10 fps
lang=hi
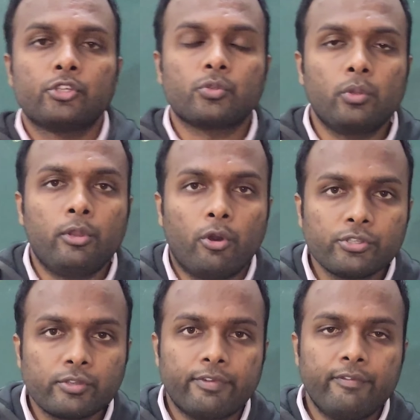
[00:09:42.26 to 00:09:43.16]
सो लॉज
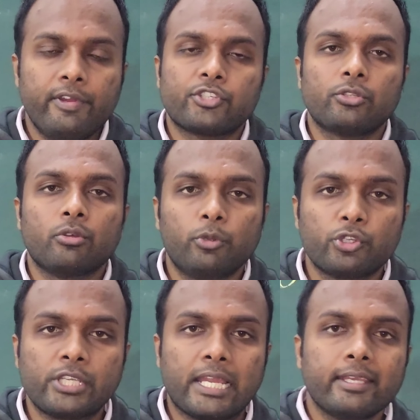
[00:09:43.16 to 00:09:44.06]
ऑफ रिफ्लेक्शन तो हम लोग
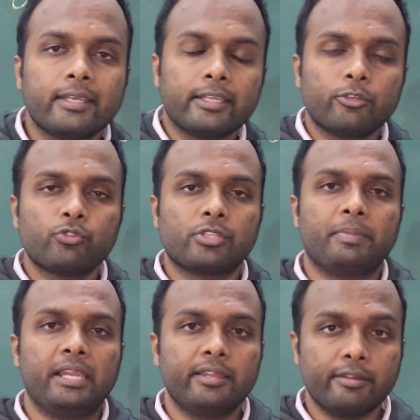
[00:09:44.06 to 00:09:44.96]
जानेंगे लेकिन उससे
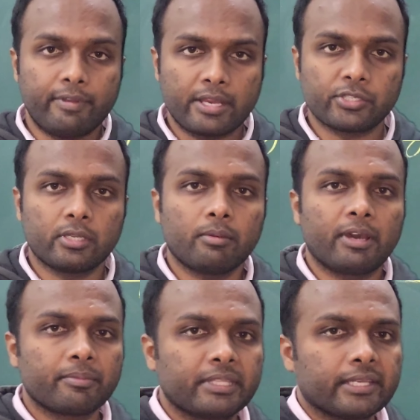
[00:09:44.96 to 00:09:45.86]
पहले रिफ्लेक्शन के
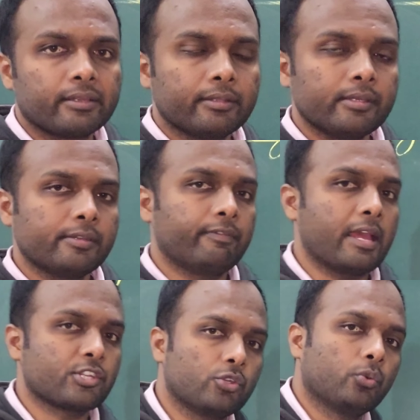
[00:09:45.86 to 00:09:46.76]
बारे में देख लेते कि
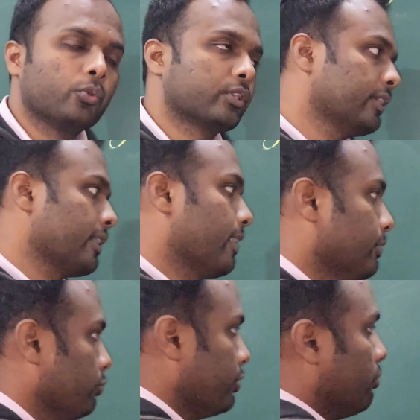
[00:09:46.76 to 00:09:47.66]
रिफ्लेक्शन होते क्या है
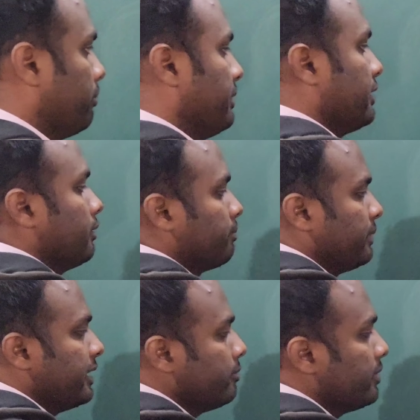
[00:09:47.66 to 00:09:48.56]
तो देखो हम एक
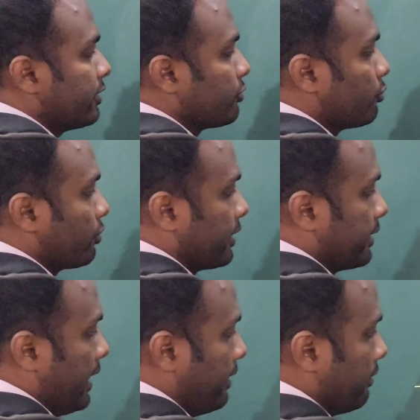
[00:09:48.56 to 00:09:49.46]
प्लेन मिरर ड्रॉ कर रहे
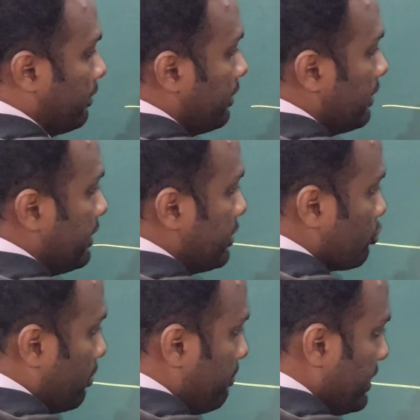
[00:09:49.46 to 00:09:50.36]
हैं है ना ये जो
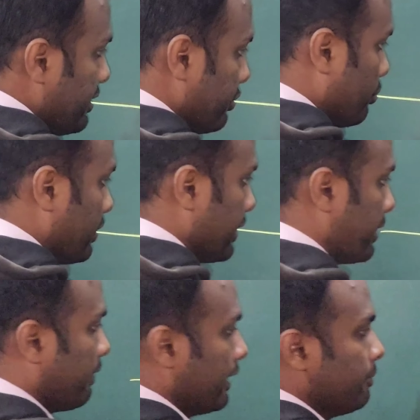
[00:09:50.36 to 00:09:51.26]
हम मिरर ड्रॉ करने
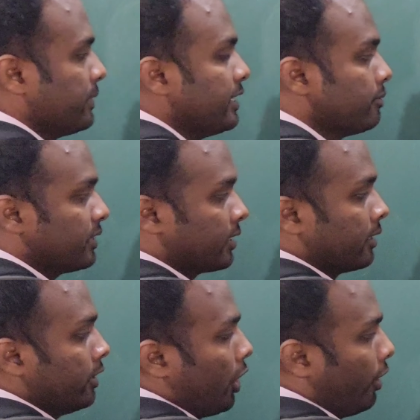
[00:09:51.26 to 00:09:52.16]
वाले हैं प्लेन मिरर
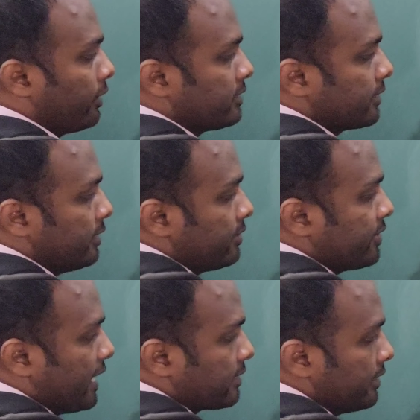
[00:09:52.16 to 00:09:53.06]
और इसके नीचे
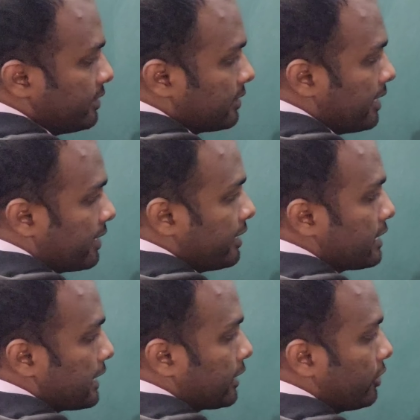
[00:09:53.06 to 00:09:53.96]
ऐसे इसलिए किया
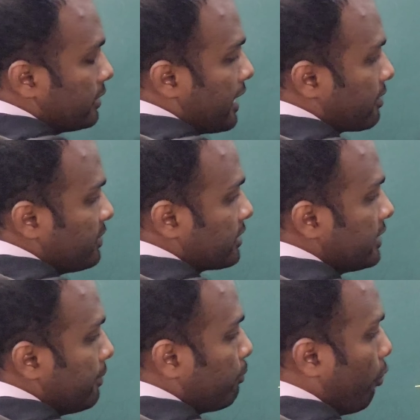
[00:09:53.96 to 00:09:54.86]
जाता है कि दैट मीन्स कि
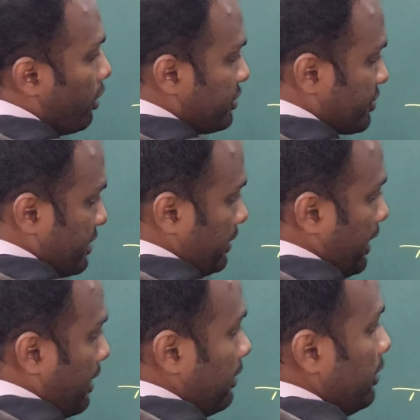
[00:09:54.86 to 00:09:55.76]
ये पॉलिश रहता
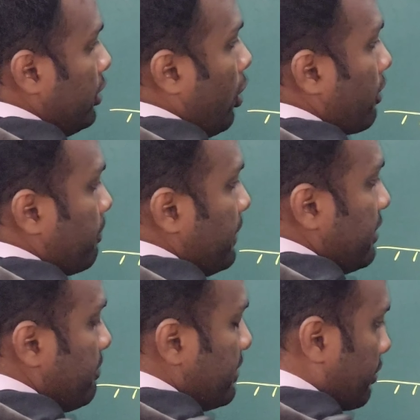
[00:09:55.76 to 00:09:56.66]
है और
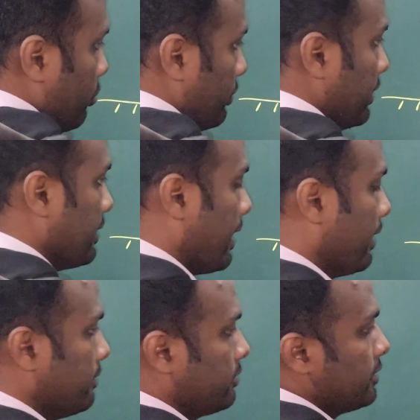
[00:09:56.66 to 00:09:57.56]
प्लेन मिरर होते क्या
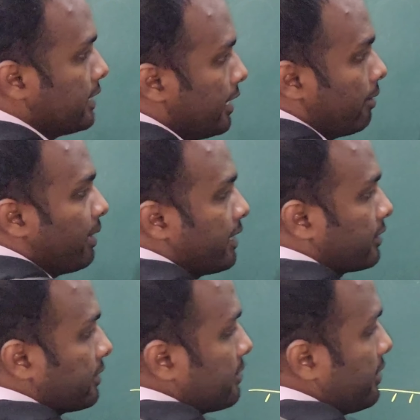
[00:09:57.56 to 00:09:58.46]
है ये हमारे एक
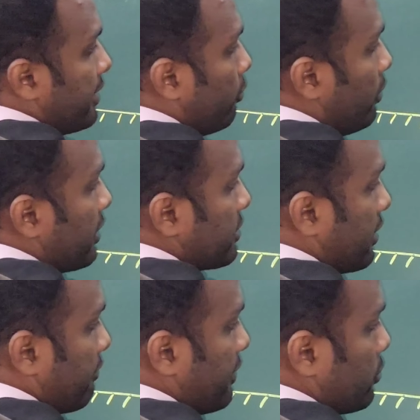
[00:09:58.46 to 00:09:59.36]
तरह से रेगुलर
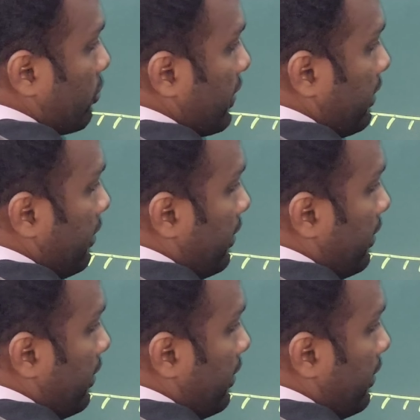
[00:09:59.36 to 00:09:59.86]
सर्फेस हो गए